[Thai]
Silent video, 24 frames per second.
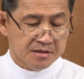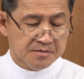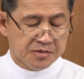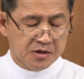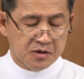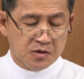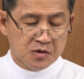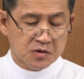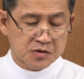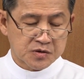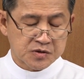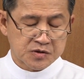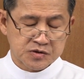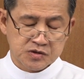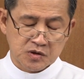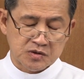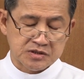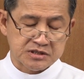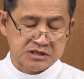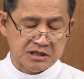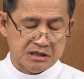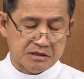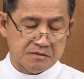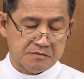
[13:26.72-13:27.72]
พระองค์ทรง
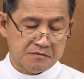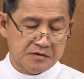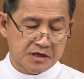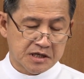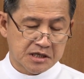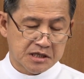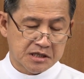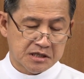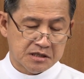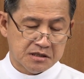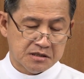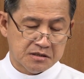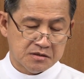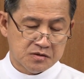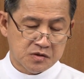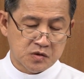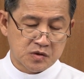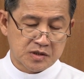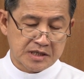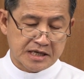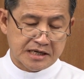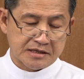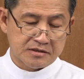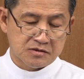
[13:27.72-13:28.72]
เสริมว่าลู
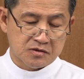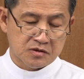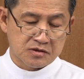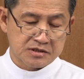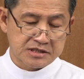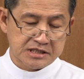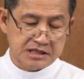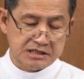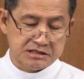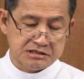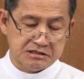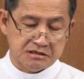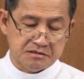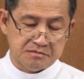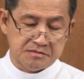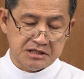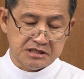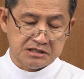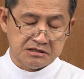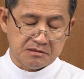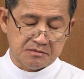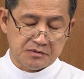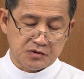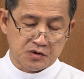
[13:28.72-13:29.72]
กหลานของท่านจะมี
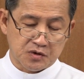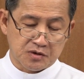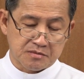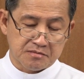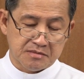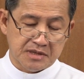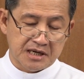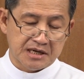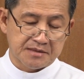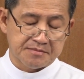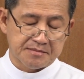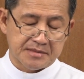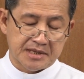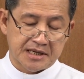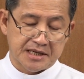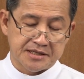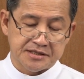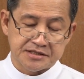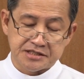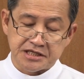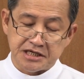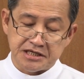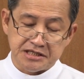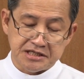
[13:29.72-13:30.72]
จำนวนมากมาย
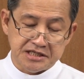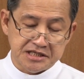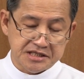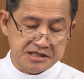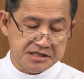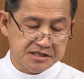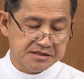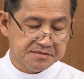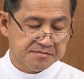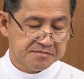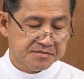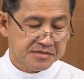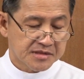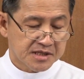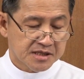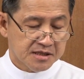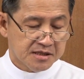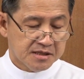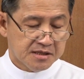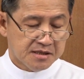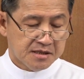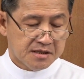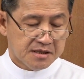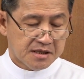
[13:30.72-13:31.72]
เช่นนี้
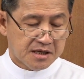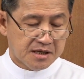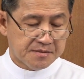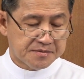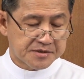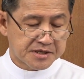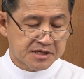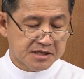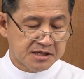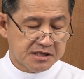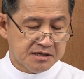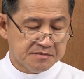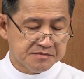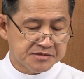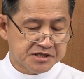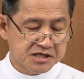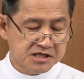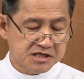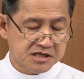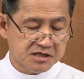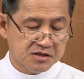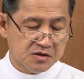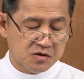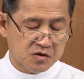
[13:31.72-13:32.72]
อับราฮัม
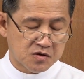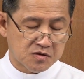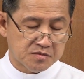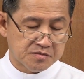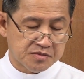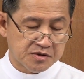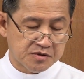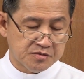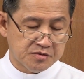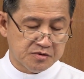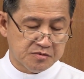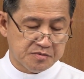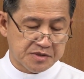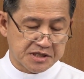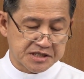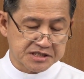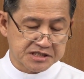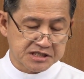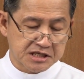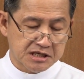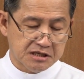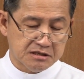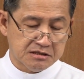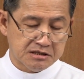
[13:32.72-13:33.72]
เชื่อองค์ พระผู้เป็น
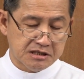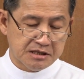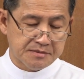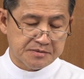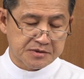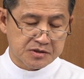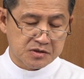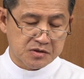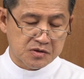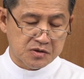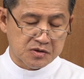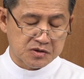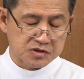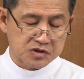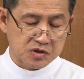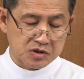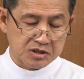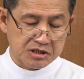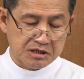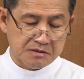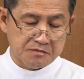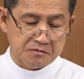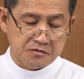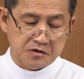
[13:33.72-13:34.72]
เจ้า และพระองค์ทรง
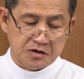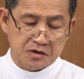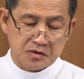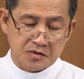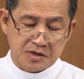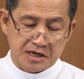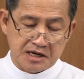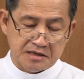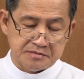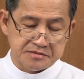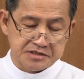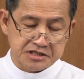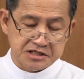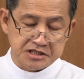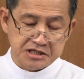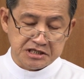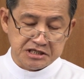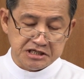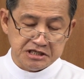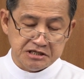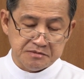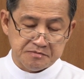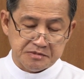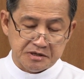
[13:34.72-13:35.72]
นับว่าความเชื่อ
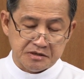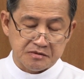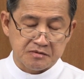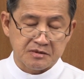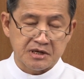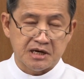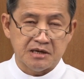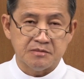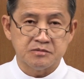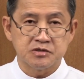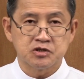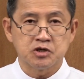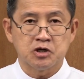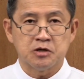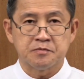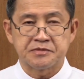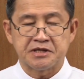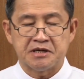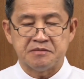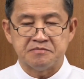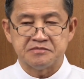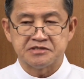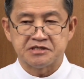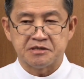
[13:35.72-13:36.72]
นี้เป็นความชอบ
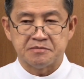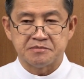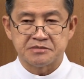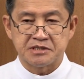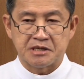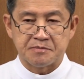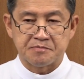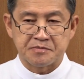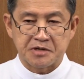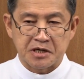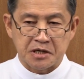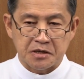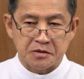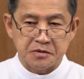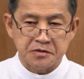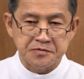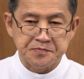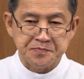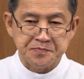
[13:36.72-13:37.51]
ธรรมสำหรับเขา